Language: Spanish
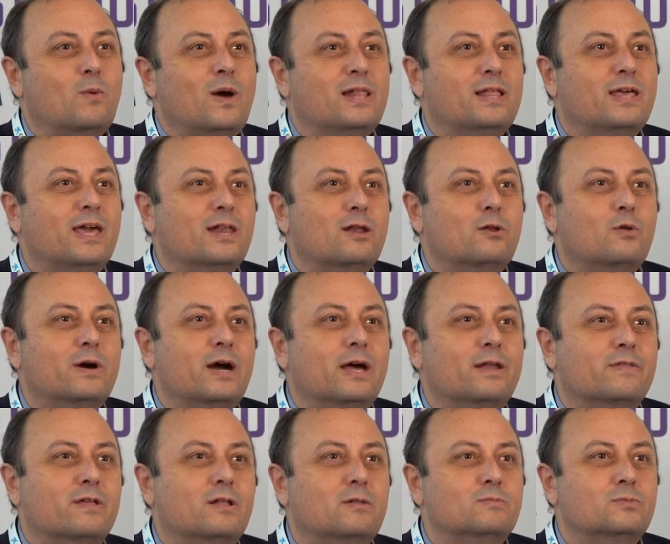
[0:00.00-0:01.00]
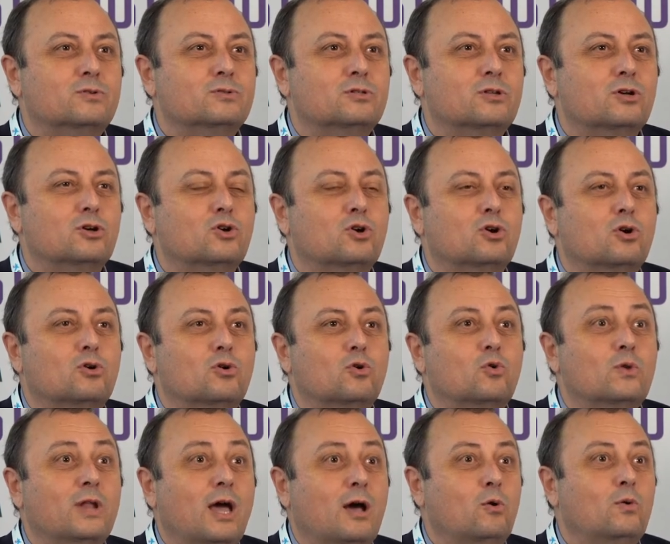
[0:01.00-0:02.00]
cualquier lugar del mundo con
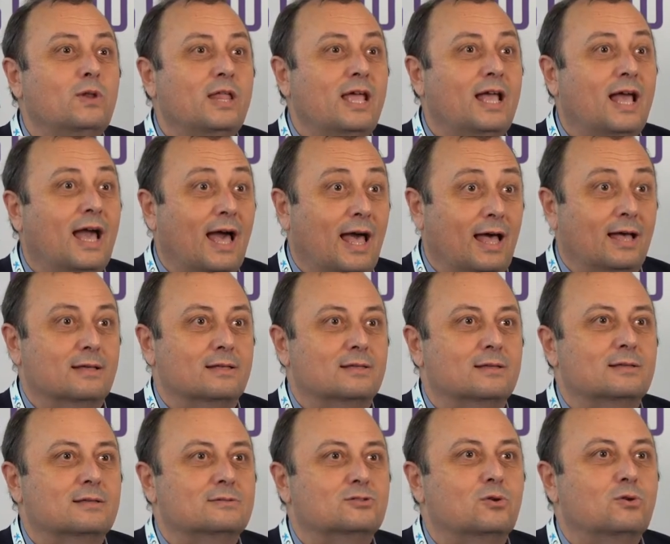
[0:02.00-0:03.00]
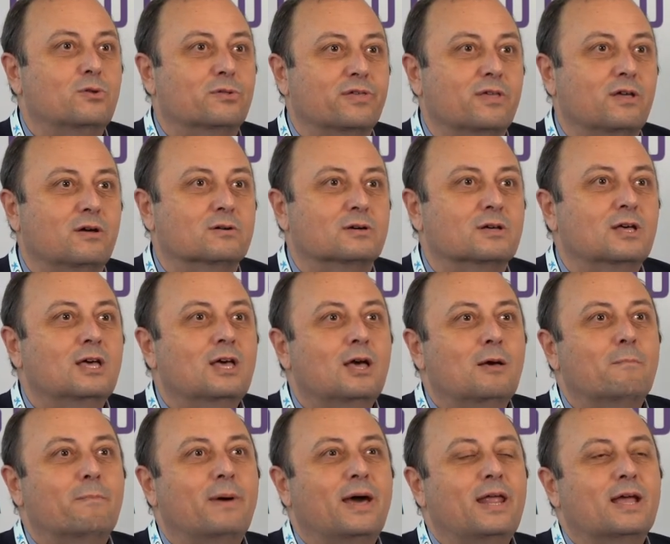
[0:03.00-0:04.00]
una única solución
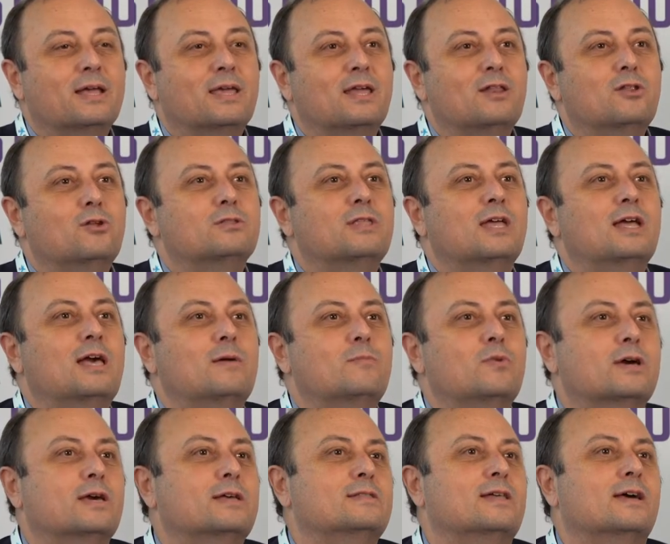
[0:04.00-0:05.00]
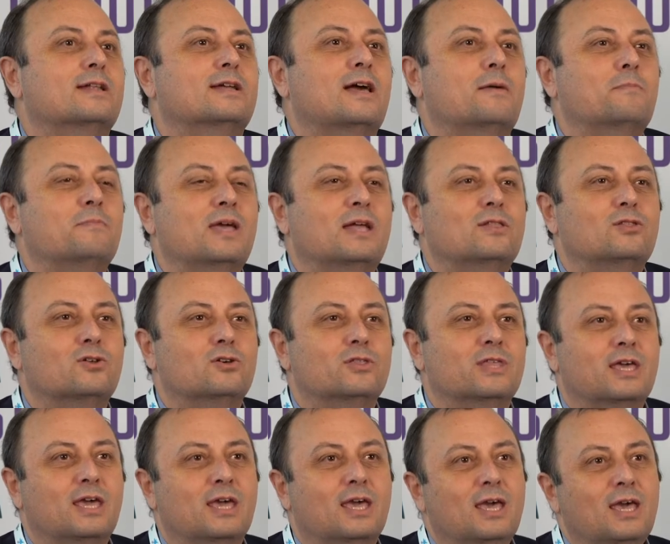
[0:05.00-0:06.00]
para que no tengamos que estar cambiando
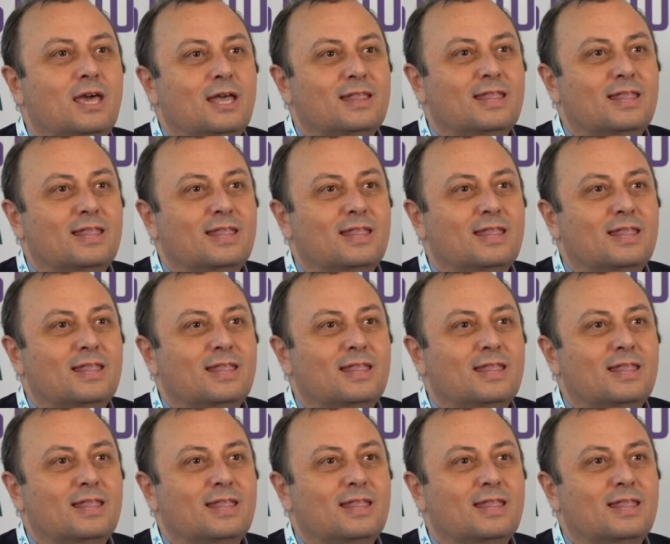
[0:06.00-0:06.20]
de,